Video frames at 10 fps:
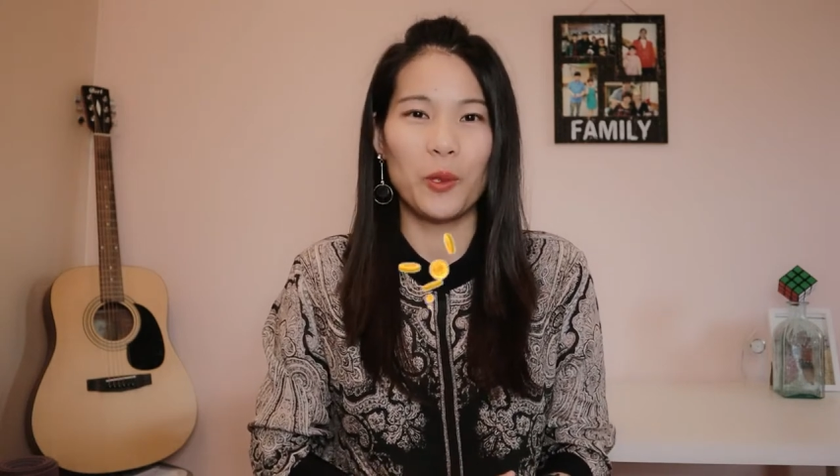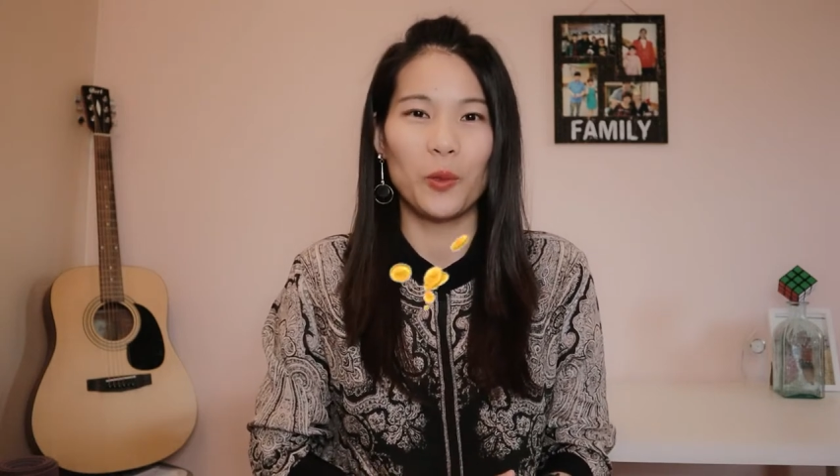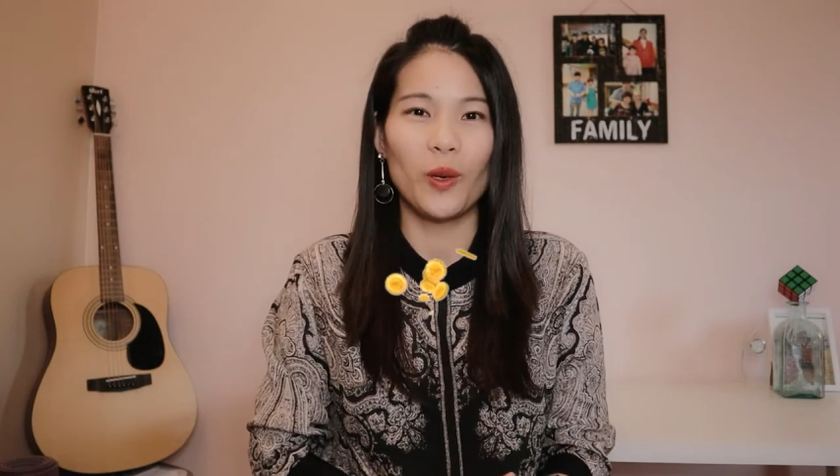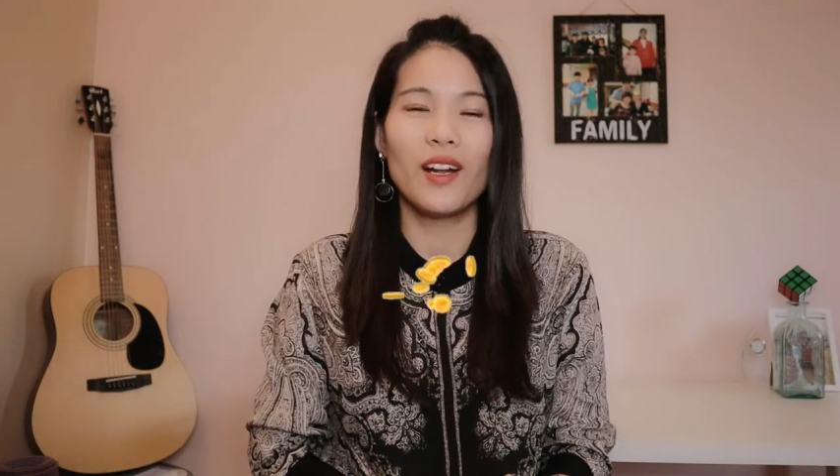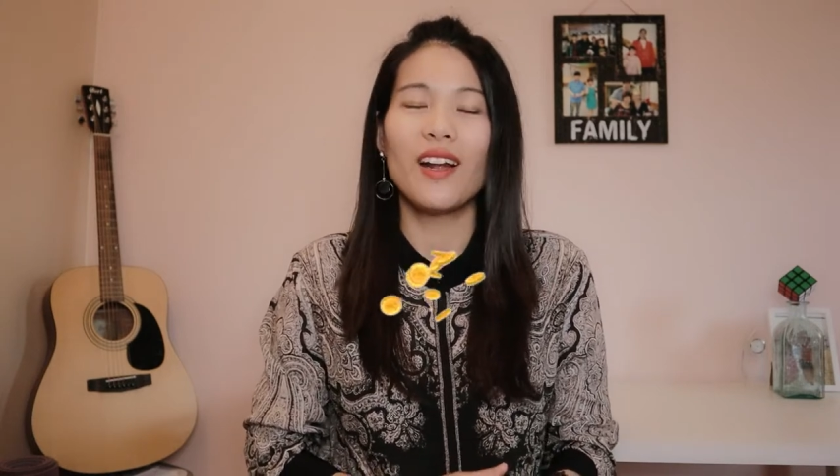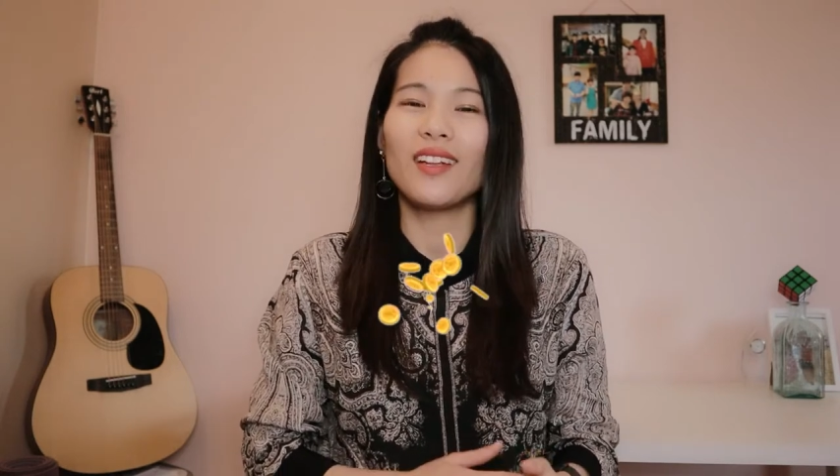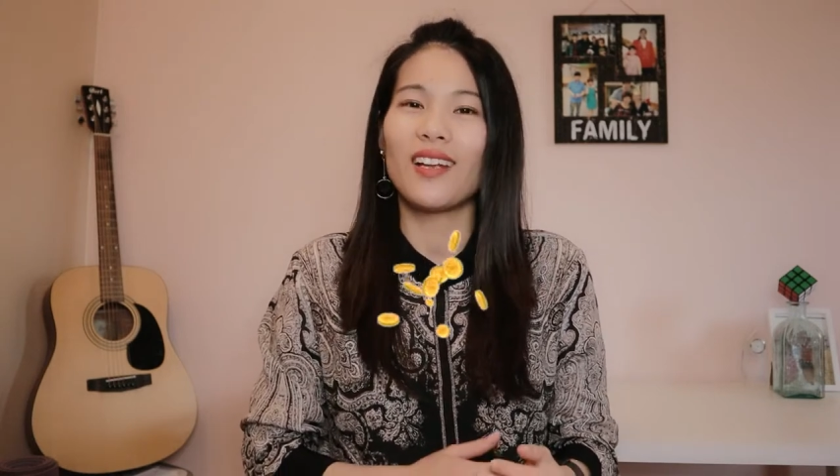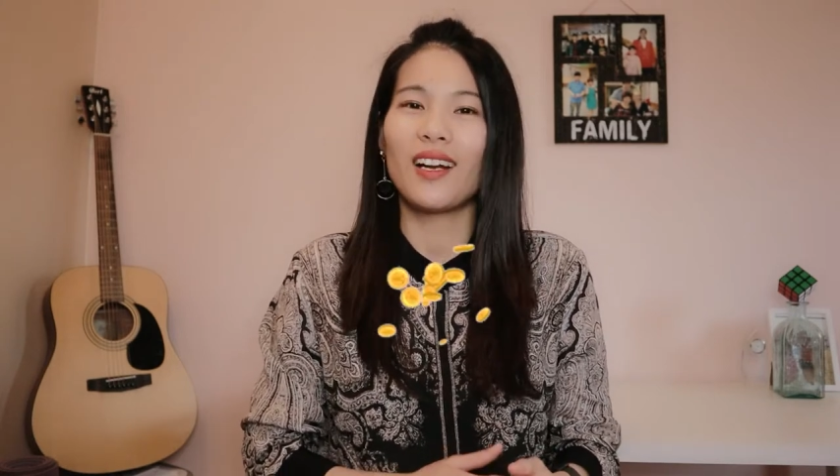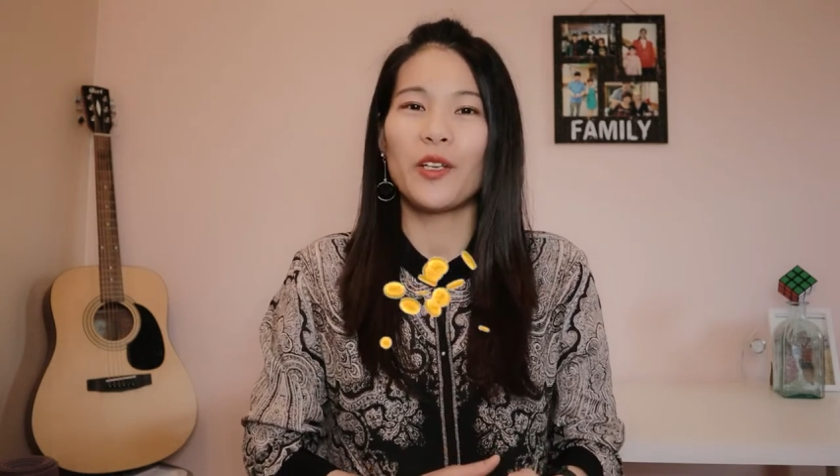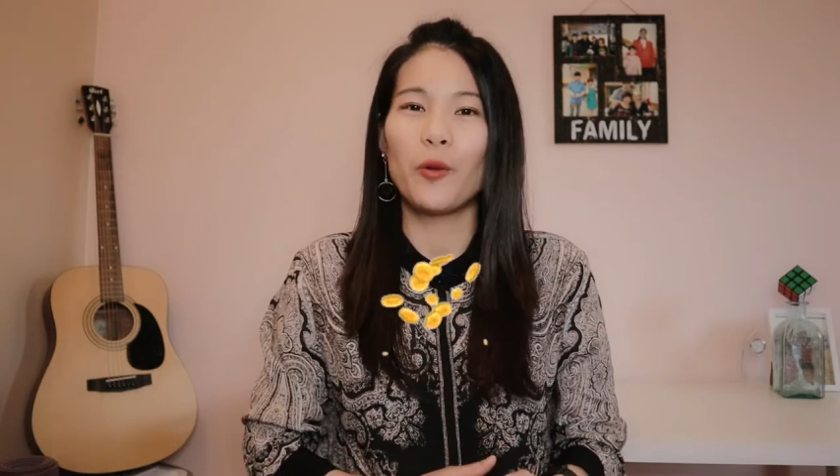越多。
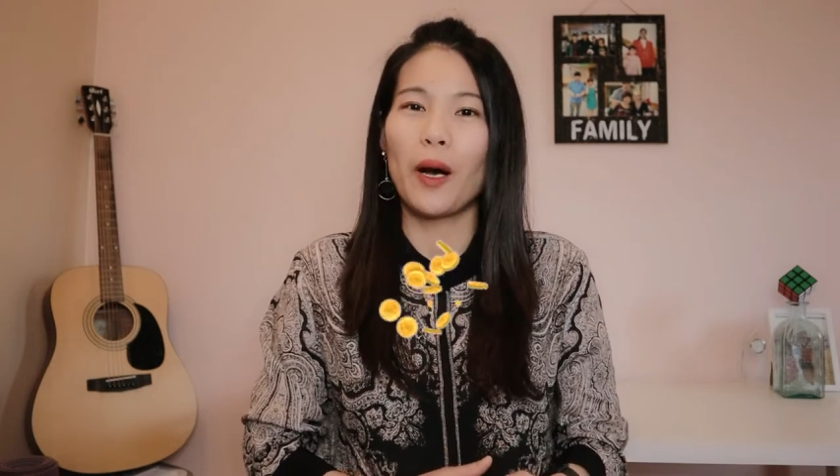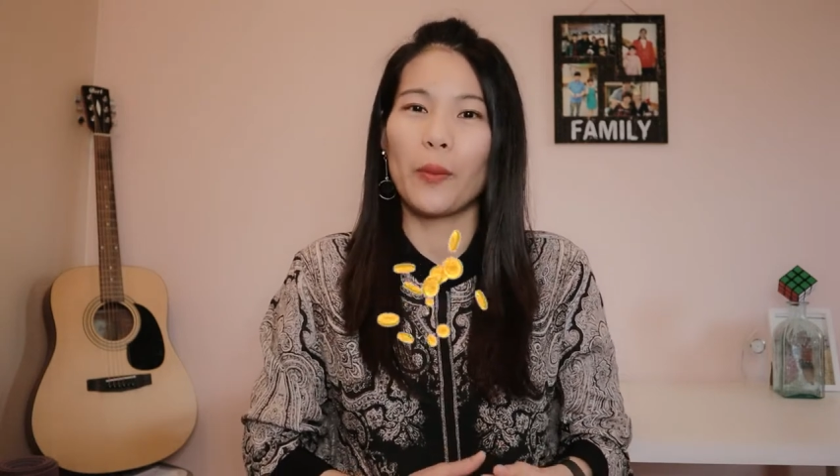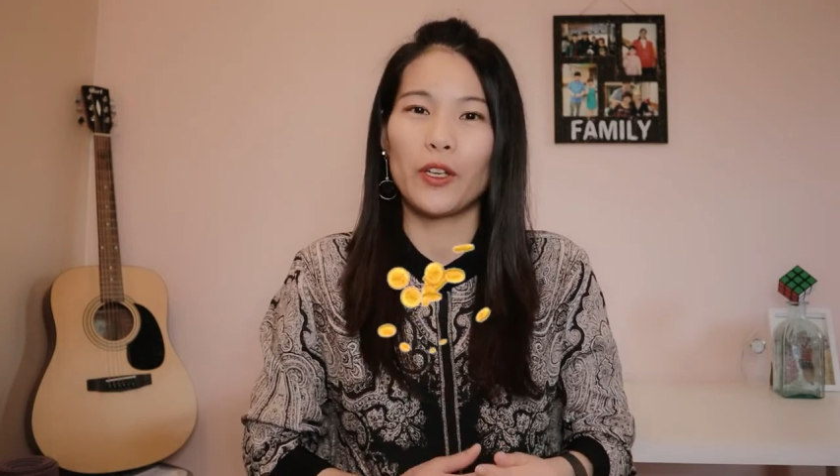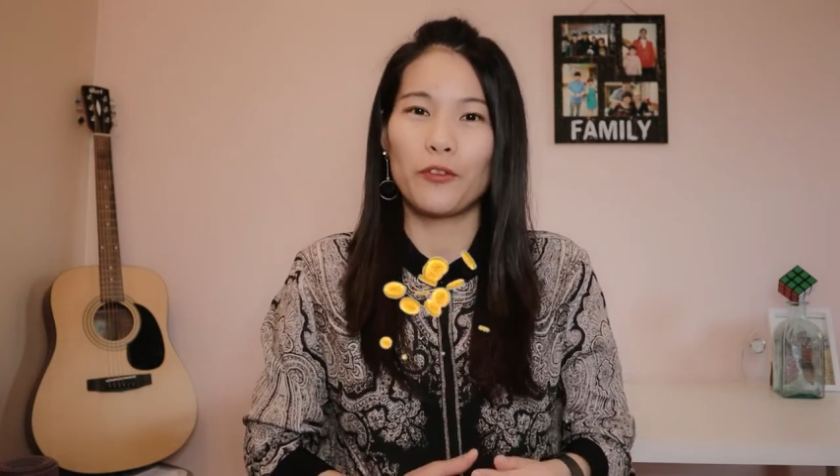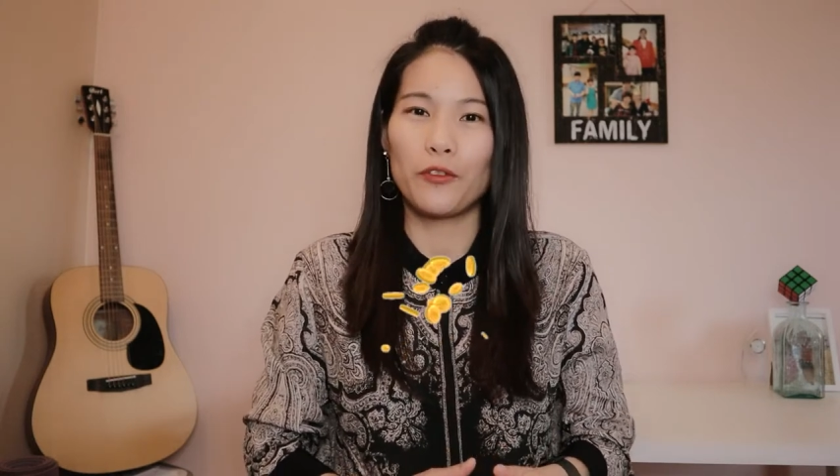当然了，有宝宝